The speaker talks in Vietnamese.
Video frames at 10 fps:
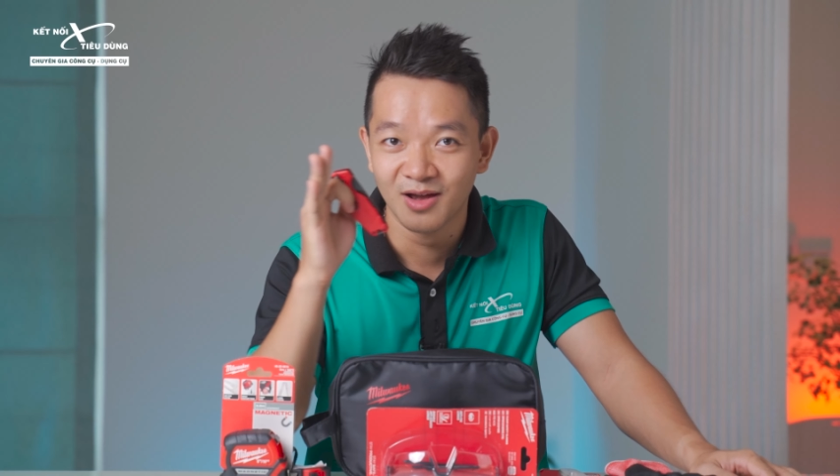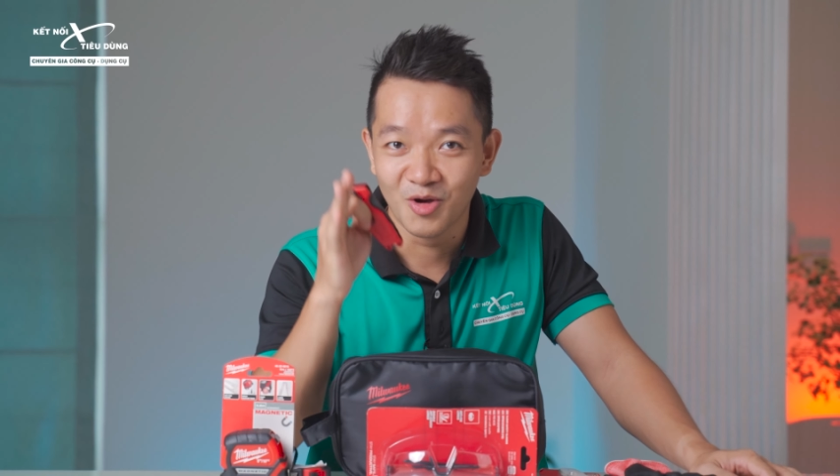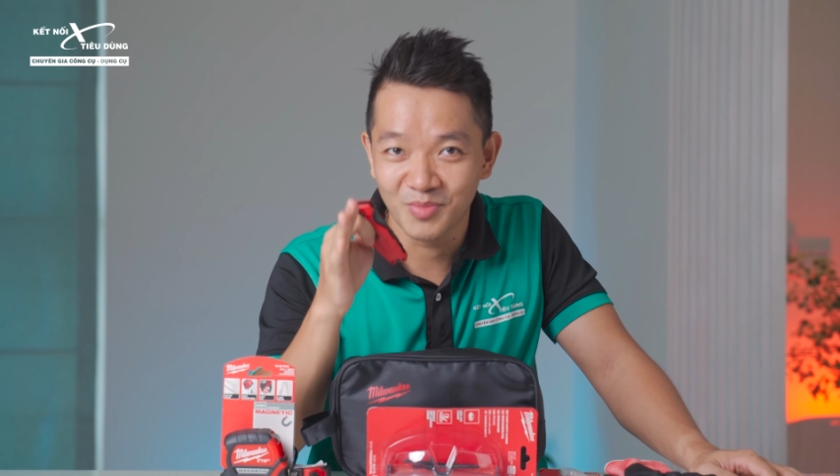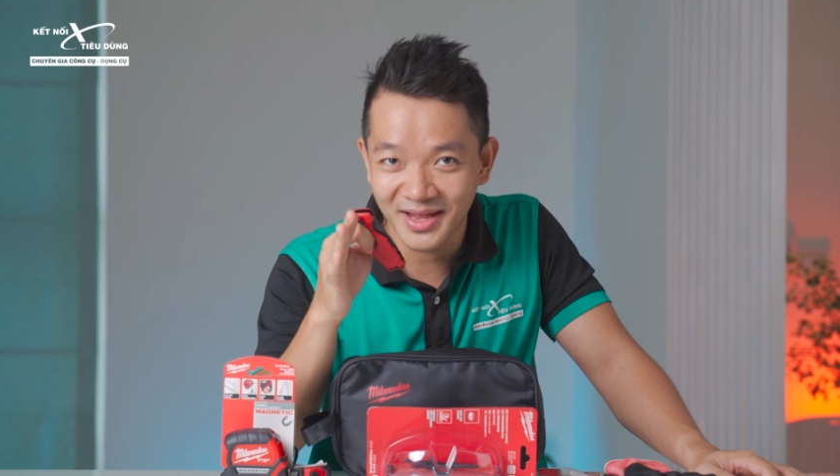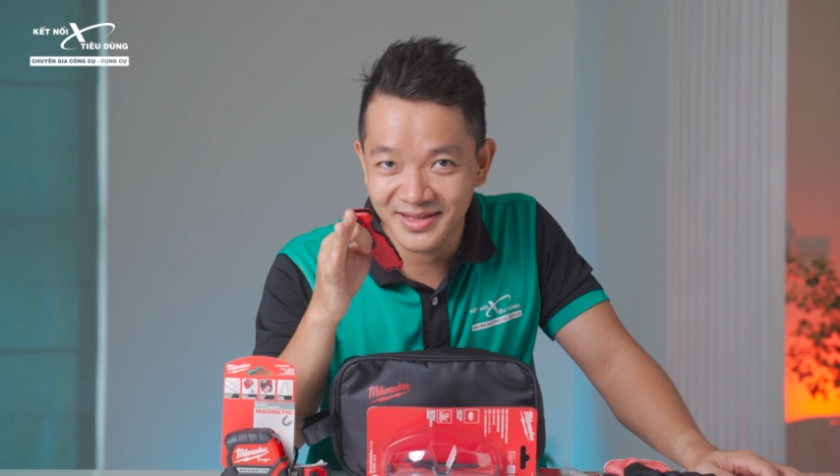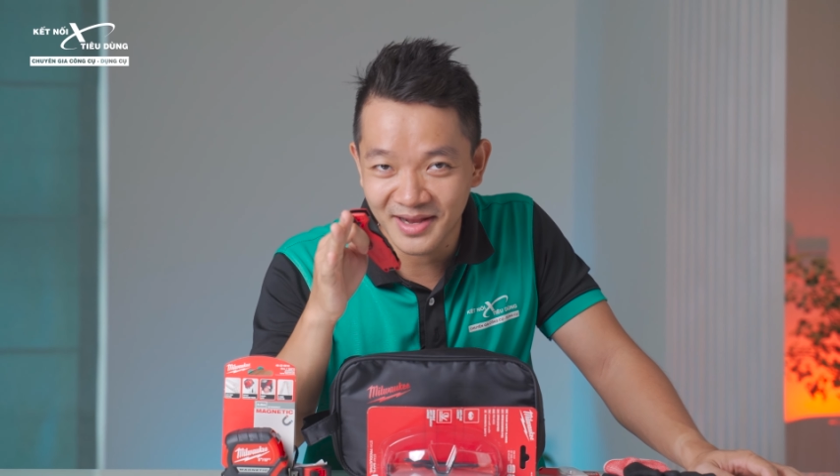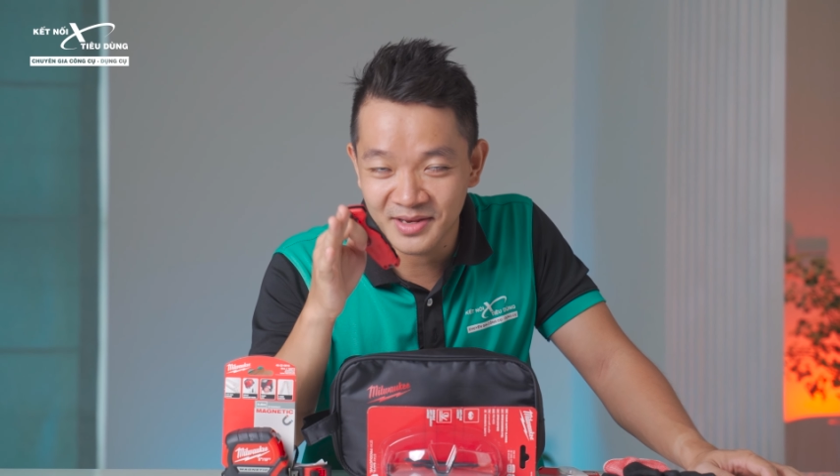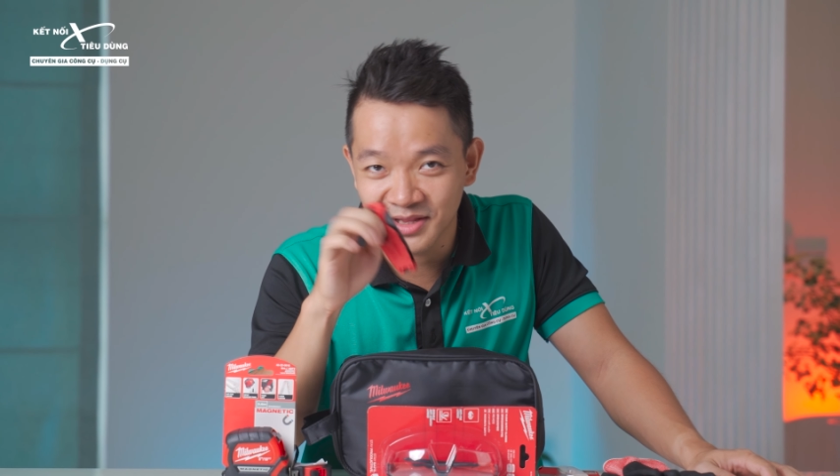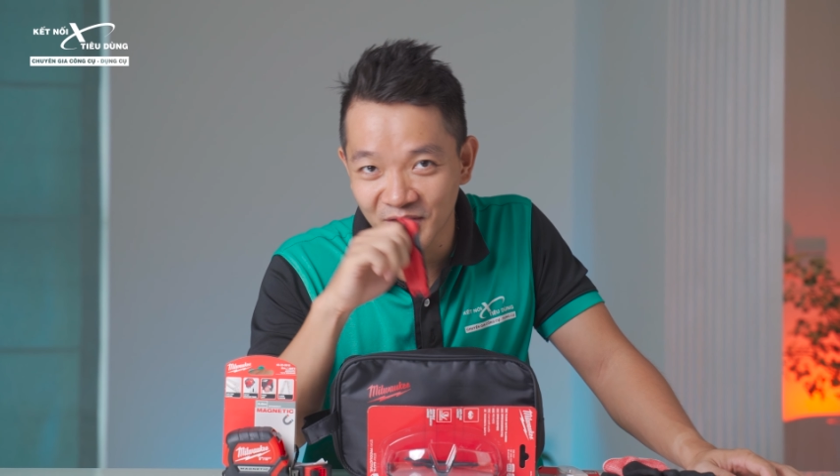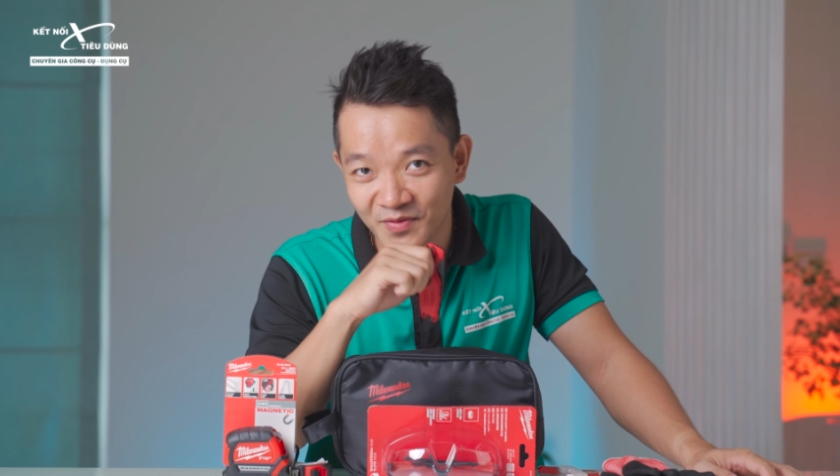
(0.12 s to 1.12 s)
Hôm nay Thành
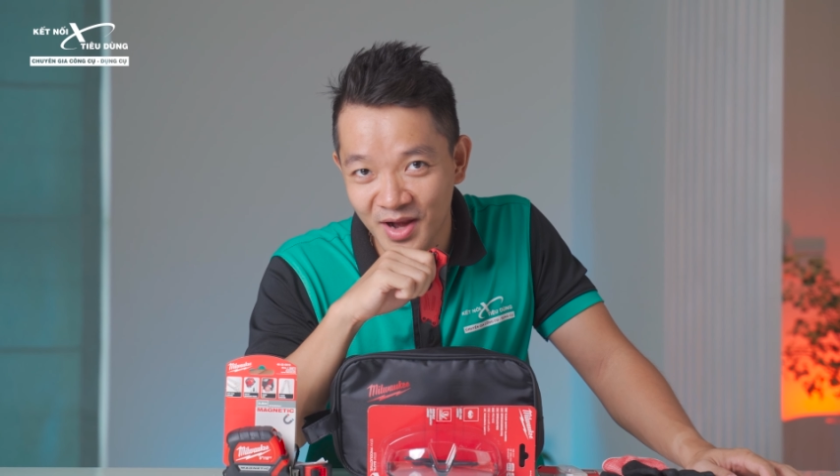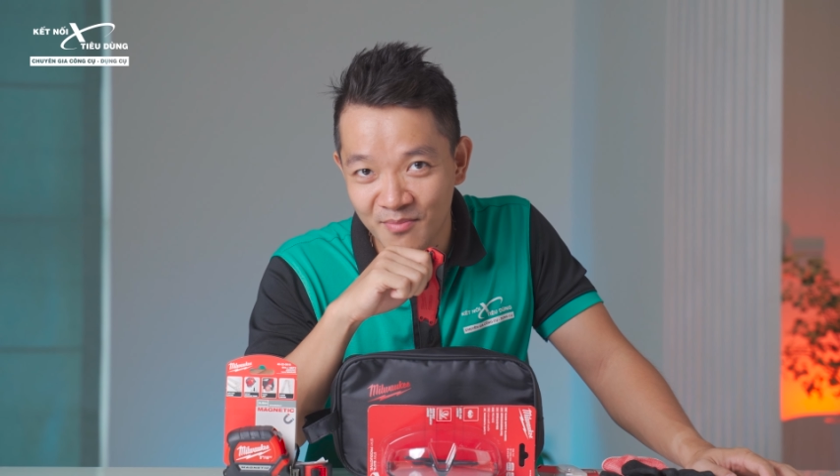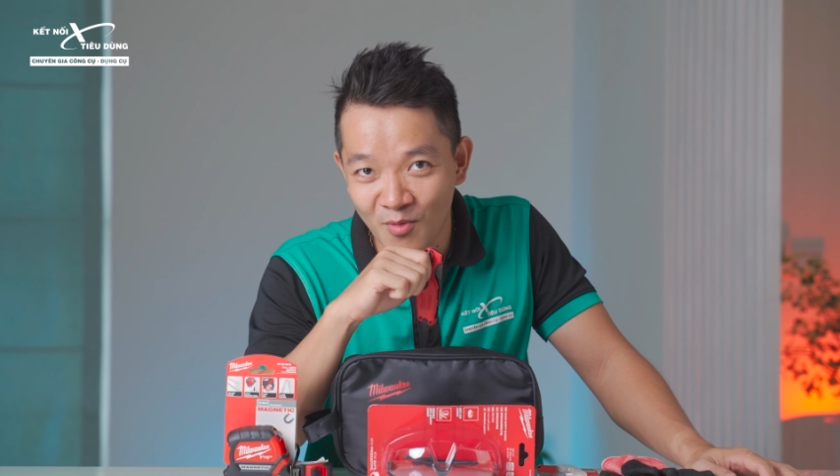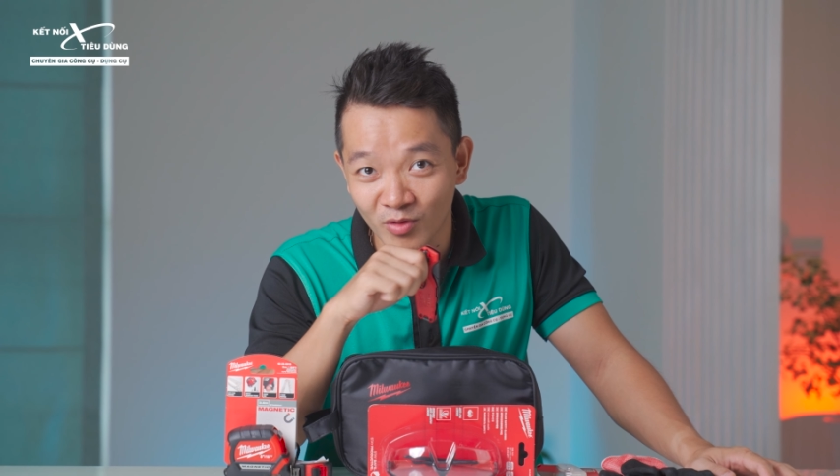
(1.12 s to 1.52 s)
giới thiệu với anh em một